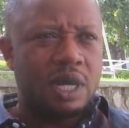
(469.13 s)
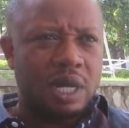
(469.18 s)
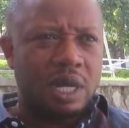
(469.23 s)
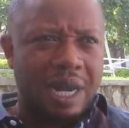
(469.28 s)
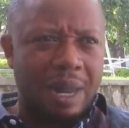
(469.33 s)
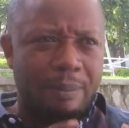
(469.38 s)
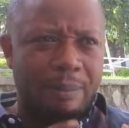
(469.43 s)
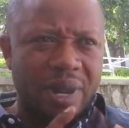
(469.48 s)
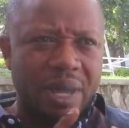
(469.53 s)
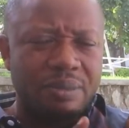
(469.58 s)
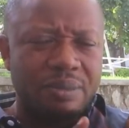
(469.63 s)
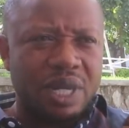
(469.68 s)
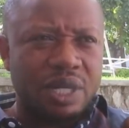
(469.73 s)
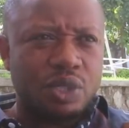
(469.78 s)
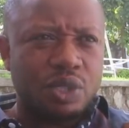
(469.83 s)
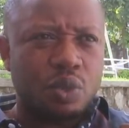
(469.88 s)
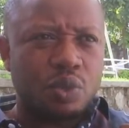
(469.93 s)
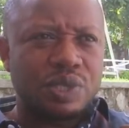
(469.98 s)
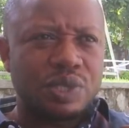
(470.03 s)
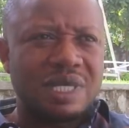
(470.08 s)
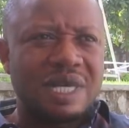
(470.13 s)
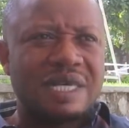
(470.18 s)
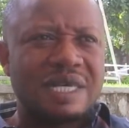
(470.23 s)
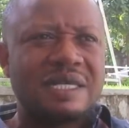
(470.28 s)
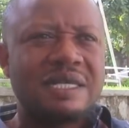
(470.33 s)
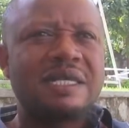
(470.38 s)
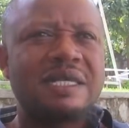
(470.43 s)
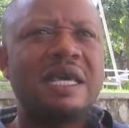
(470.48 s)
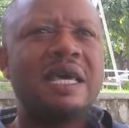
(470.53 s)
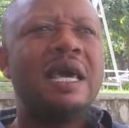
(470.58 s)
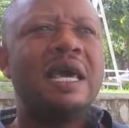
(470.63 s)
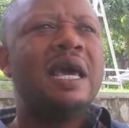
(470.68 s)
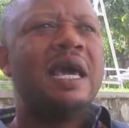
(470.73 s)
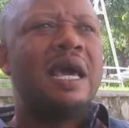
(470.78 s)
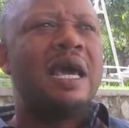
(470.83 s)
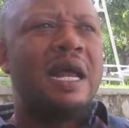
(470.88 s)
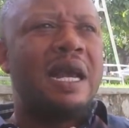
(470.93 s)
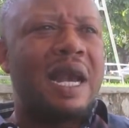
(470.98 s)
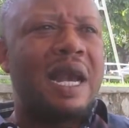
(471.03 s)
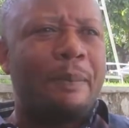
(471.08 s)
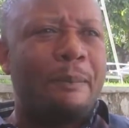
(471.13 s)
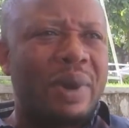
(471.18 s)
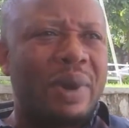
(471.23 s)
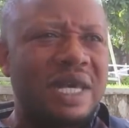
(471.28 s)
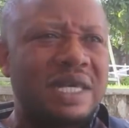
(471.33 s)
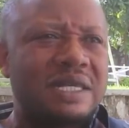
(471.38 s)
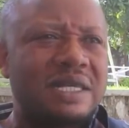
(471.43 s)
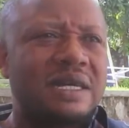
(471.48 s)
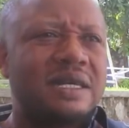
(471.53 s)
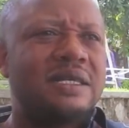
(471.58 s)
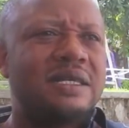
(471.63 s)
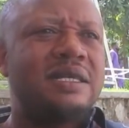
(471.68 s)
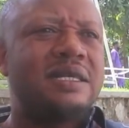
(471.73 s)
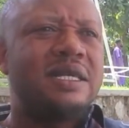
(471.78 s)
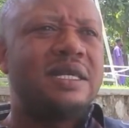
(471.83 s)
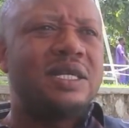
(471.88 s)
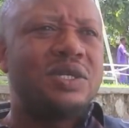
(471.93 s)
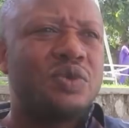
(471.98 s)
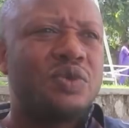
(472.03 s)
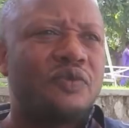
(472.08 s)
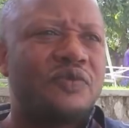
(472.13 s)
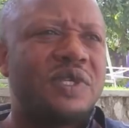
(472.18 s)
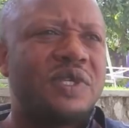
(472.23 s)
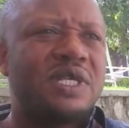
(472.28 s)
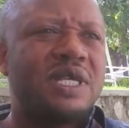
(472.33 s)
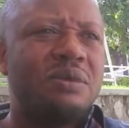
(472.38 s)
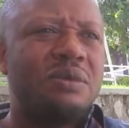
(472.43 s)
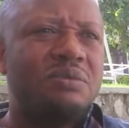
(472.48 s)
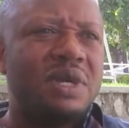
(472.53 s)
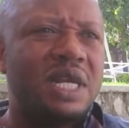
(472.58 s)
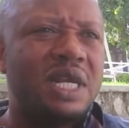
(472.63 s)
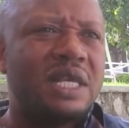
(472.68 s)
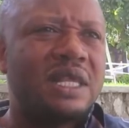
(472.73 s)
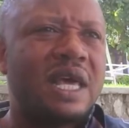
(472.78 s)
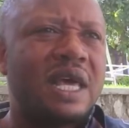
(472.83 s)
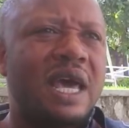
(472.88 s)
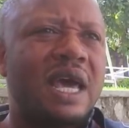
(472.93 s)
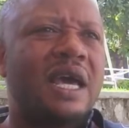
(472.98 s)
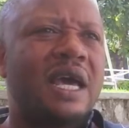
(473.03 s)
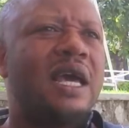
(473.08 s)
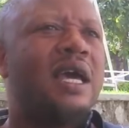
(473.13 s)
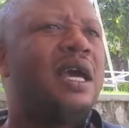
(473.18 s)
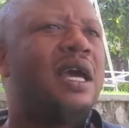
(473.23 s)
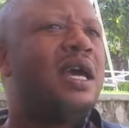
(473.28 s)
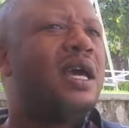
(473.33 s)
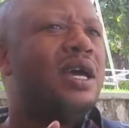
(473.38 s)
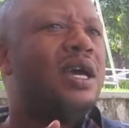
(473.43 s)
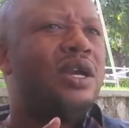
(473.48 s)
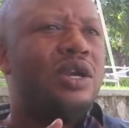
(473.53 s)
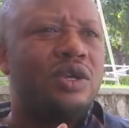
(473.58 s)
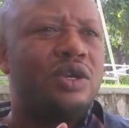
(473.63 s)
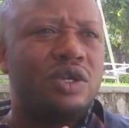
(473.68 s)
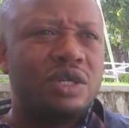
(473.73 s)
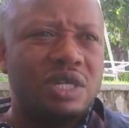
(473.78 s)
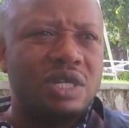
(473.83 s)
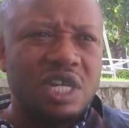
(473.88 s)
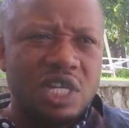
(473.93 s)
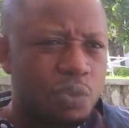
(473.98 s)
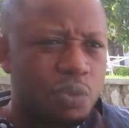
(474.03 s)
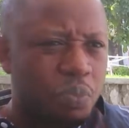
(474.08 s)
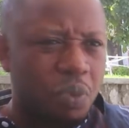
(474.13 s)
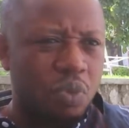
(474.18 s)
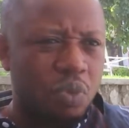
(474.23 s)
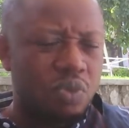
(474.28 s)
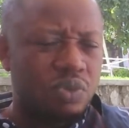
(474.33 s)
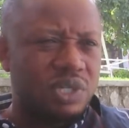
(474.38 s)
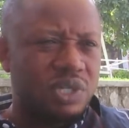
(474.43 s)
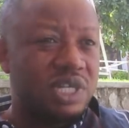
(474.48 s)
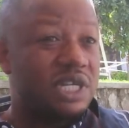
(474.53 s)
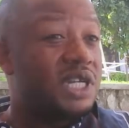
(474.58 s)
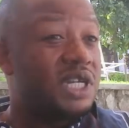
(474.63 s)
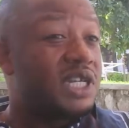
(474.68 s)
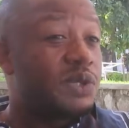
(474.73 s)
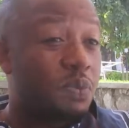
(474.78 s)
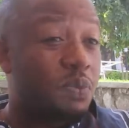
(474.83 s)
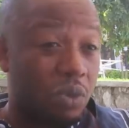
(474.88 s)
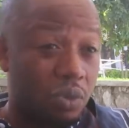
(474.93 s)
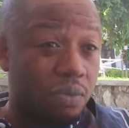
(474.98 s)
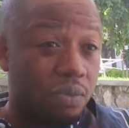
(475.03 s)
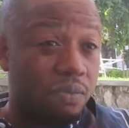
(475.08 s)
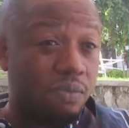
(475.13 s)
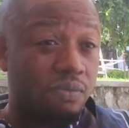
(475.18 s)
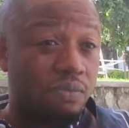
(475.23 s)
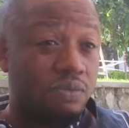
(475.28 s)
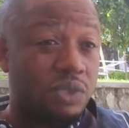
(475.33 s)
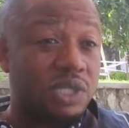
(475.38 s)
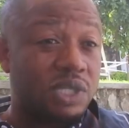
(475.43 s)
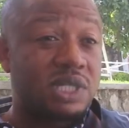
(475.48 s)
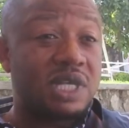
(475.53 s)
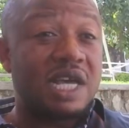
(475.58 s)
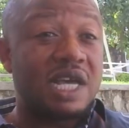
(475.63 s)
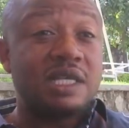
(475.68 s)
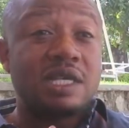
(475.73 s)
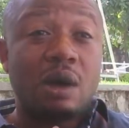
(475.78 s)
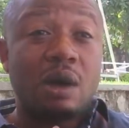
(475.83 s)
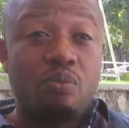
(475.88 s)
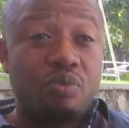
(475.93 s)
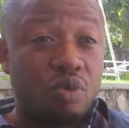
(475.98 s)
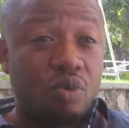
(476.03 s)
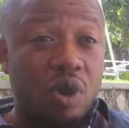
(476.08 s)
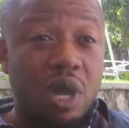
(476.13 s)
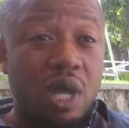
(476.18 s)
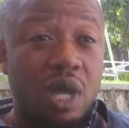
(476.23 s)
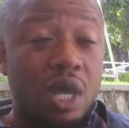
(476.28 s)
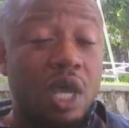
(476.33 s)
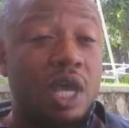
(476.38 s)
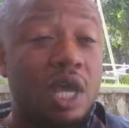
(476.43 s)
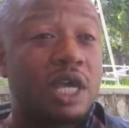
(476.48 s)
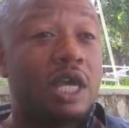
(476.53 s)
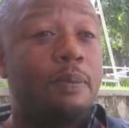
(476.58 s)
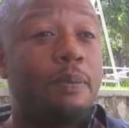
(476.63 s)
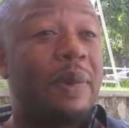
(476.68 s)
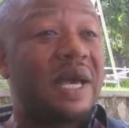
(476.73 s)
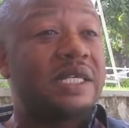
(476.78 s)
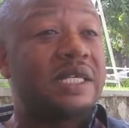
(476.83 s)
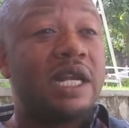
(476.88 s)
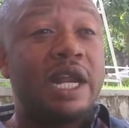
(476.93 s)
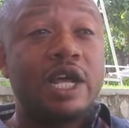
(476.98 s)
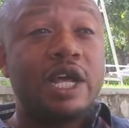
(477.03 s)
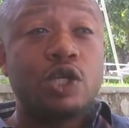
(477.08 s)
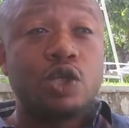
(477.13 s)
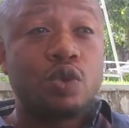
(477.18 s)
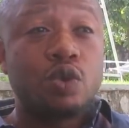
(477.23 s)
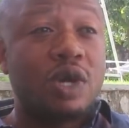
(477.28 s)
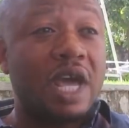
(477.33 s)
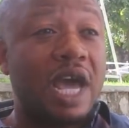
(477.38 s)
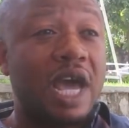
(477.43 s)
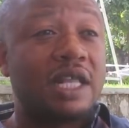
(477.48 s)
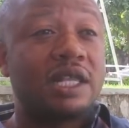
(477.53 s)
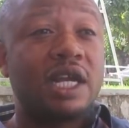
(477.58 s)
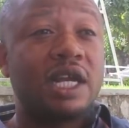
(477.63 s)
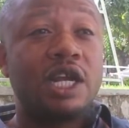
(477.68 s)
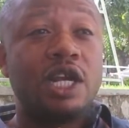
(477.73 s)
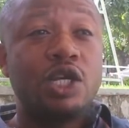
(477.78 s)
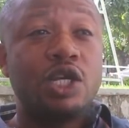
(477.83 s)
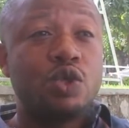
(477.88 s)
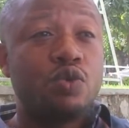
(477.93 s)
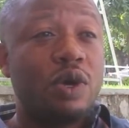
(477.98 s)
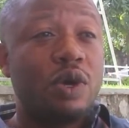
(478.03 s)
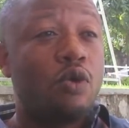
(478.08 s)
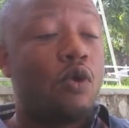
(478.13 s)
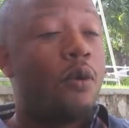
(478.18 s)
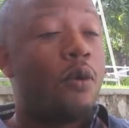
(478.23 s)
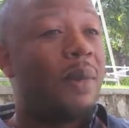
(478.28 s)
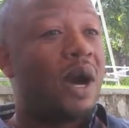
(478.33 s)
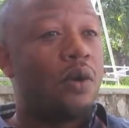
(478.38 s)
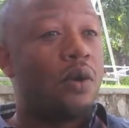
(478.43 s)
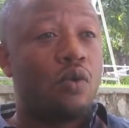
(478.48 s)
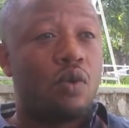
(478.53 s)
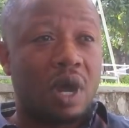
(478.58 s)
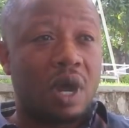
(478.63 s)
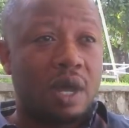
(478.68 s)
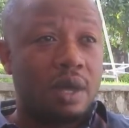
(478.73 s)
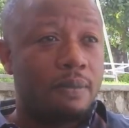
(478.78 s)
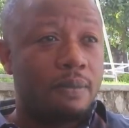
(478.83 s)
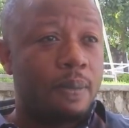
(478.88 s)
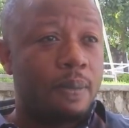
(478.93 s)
La première chose, c'est la présence des officiers militaires dispo, dits dispo, sans emploi, qui passent leur journée en train de jouer au Mangura